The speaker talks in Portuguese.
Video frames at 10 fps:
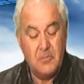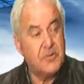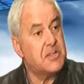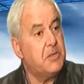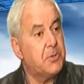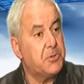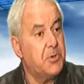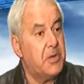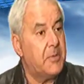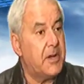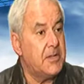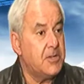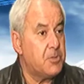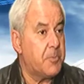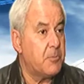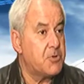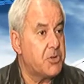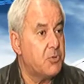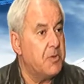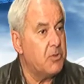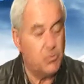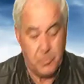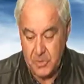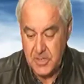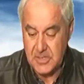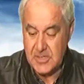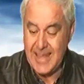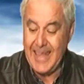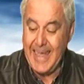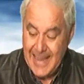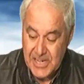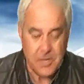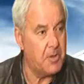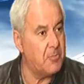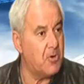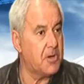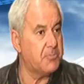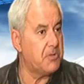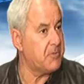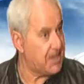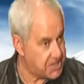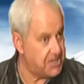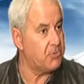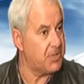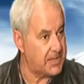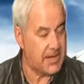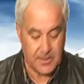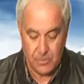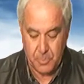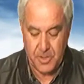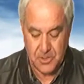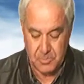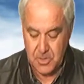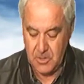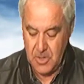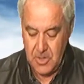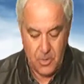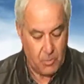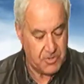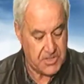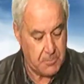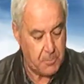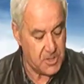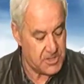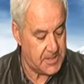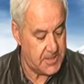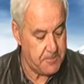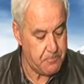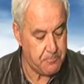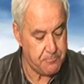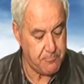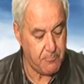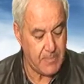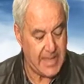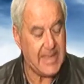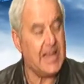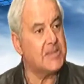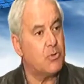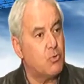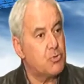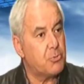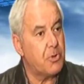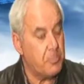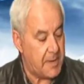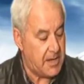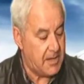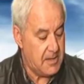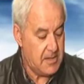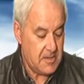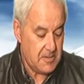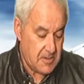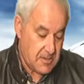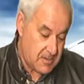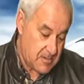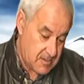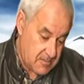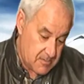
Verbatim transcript: Varzinho empatou em Guimarães, esperemos que domingo, como disse, é esta mesma hora, portanto às 5 da tarde do próximo domingo, o Varzinho possa, hum, em casa com o Estoril Praia, hum,